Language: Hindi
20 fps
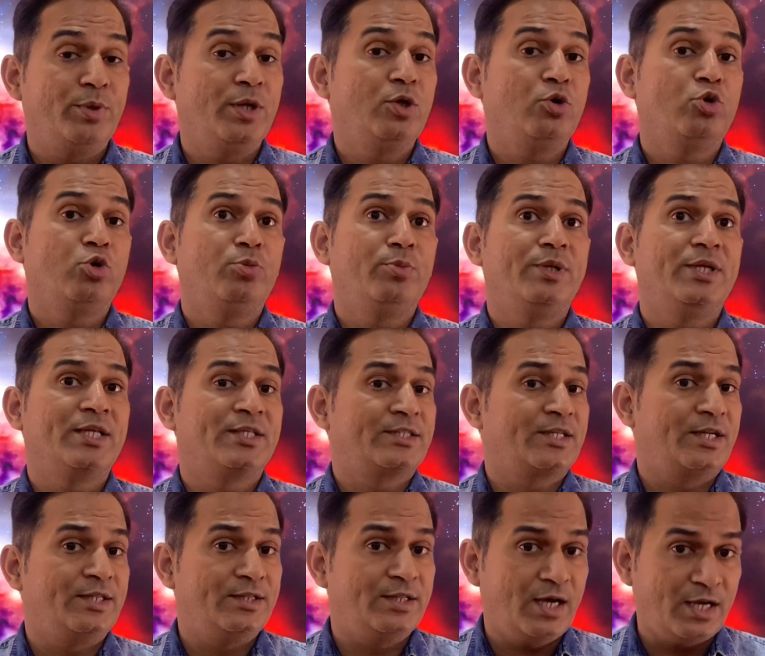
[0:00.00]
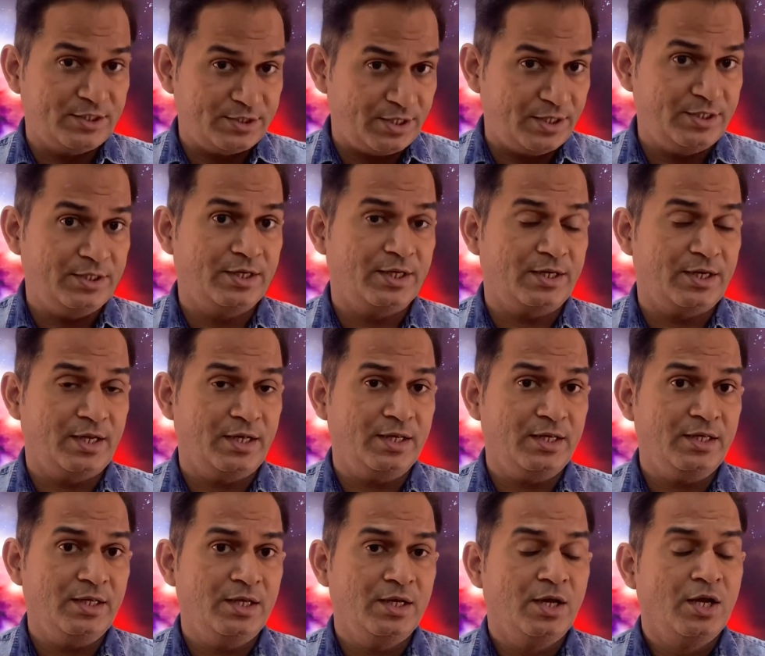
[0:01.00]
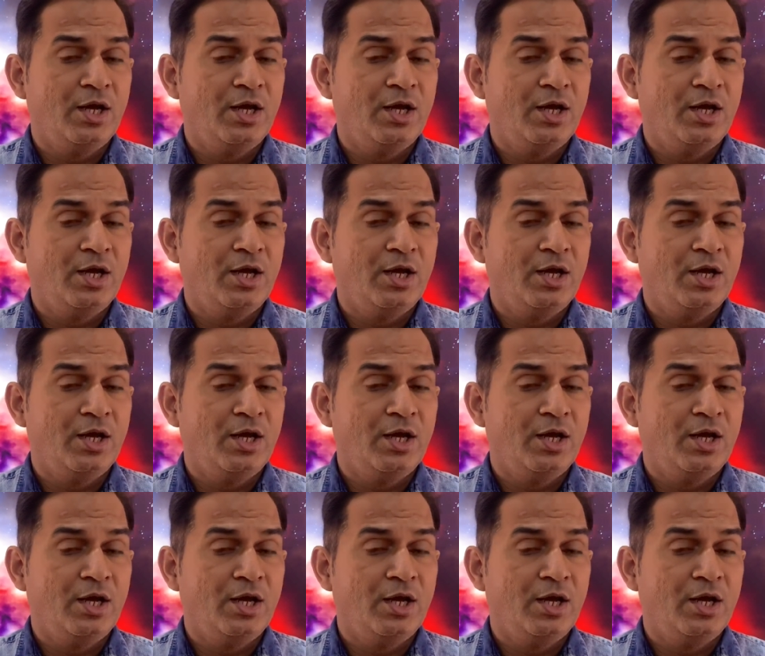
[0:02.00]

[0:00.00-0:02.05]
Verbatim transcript: बिल्कुल भी नज़रअंदाज नहीं करना है